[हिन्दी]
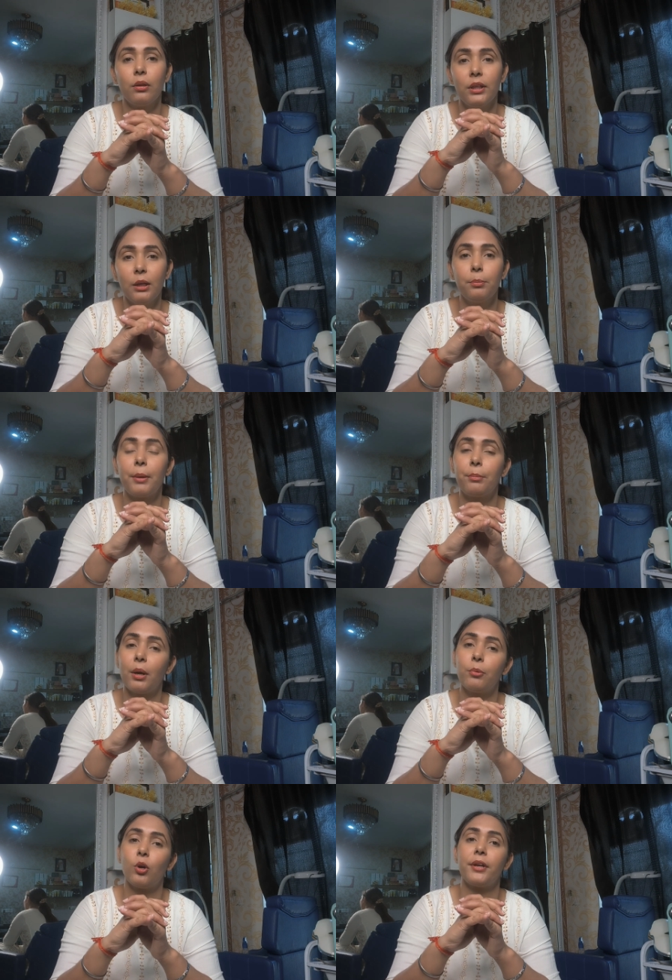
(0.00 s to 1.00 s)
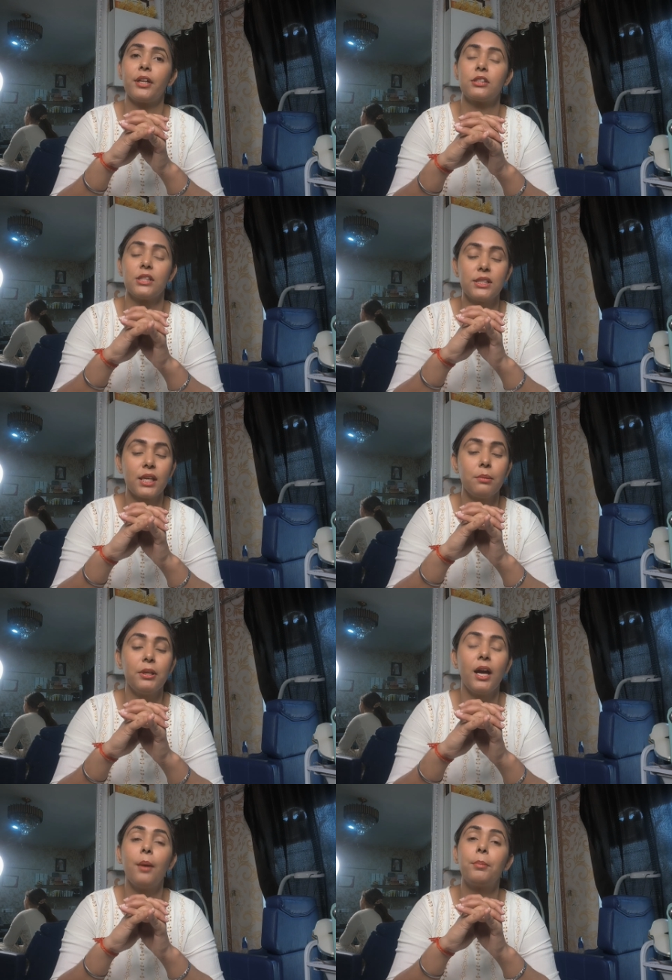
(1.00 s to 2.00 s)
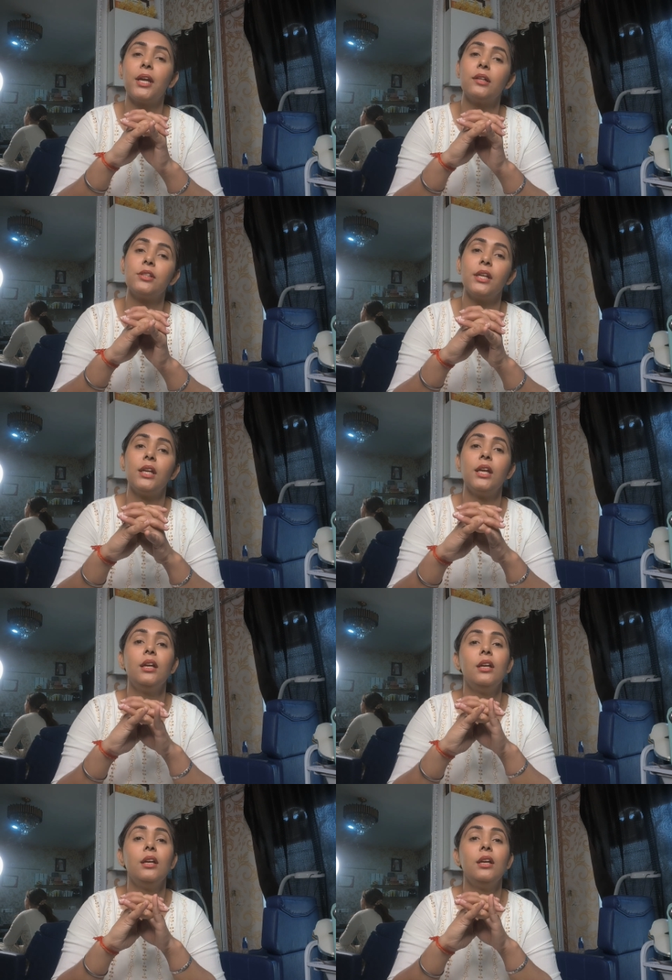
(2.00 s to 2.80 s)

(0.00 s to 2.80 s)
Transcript: नेल प्रेप का प्रोडक्ट इसके बिना आपके आ जाएंगे